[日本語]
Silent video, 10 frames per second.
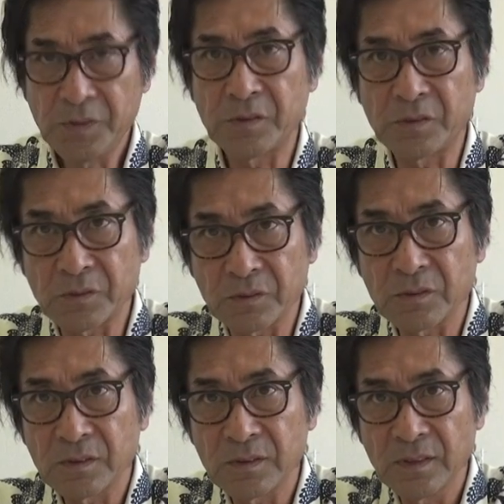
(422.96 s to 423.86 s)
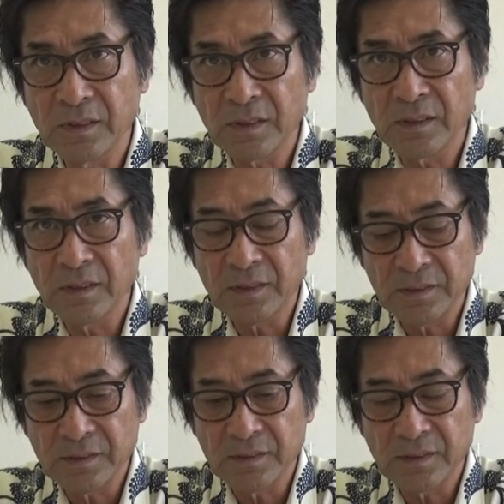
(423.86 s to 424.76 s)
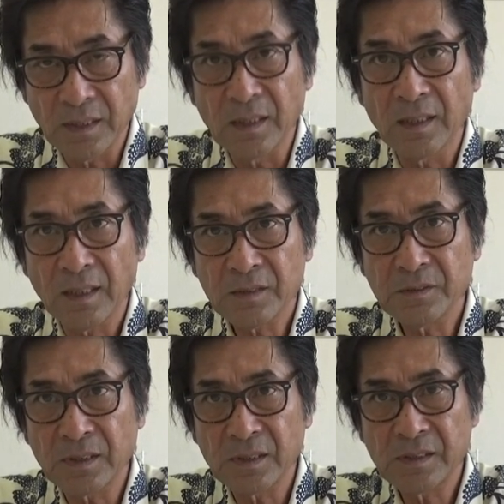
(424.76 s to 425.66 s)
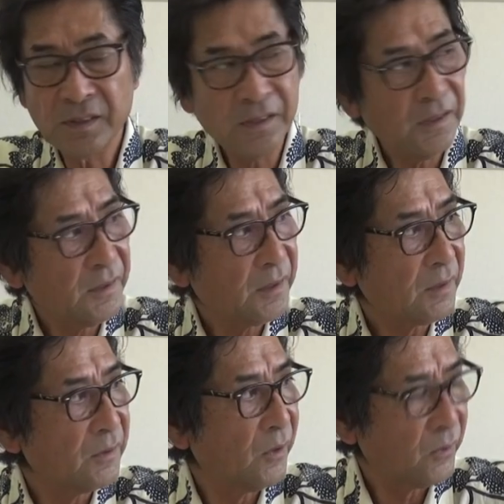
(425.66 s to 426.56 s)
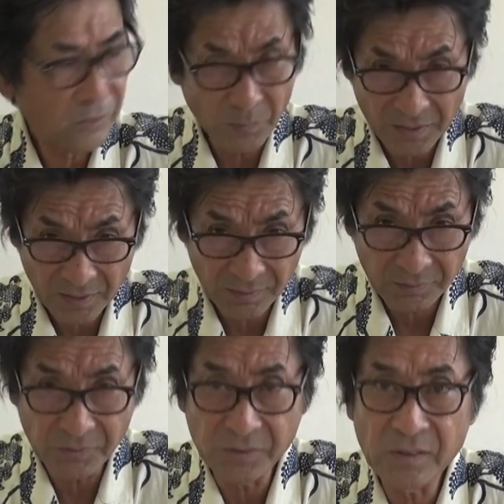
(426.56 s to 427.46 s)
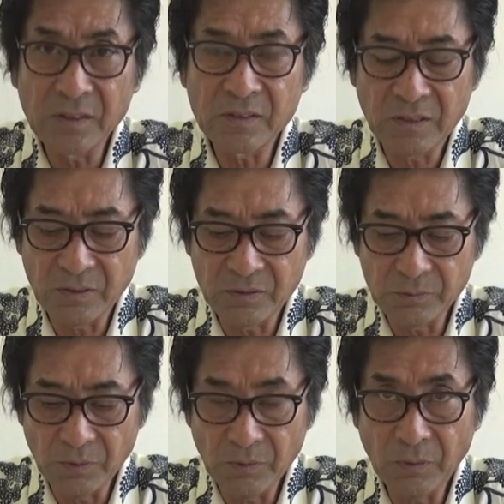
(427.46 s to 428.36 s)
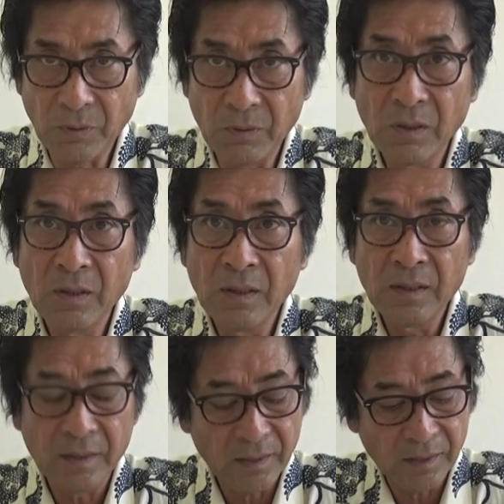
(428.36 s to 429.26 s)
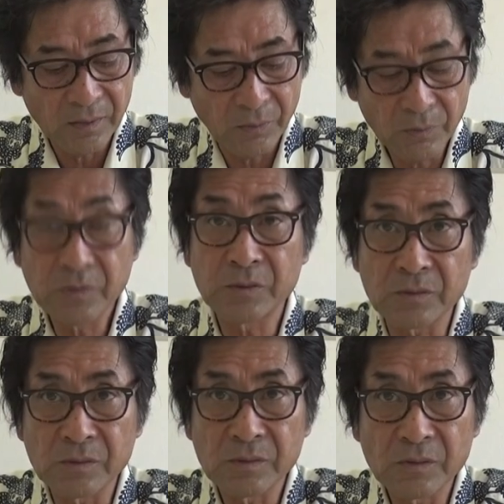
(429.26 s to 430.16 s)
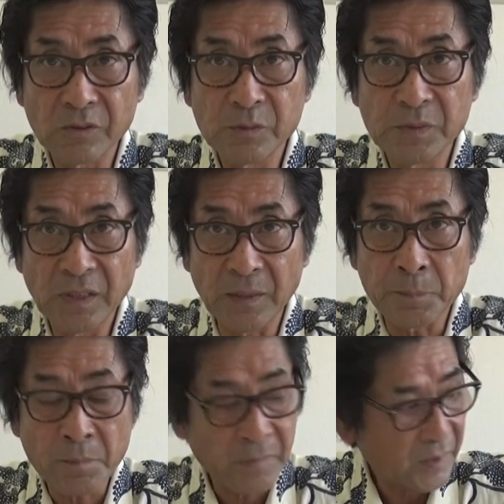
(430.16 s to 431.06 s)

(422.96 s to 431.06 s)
保持するえあるいはね小さく細かくついてる傷をえー、保護するという意味で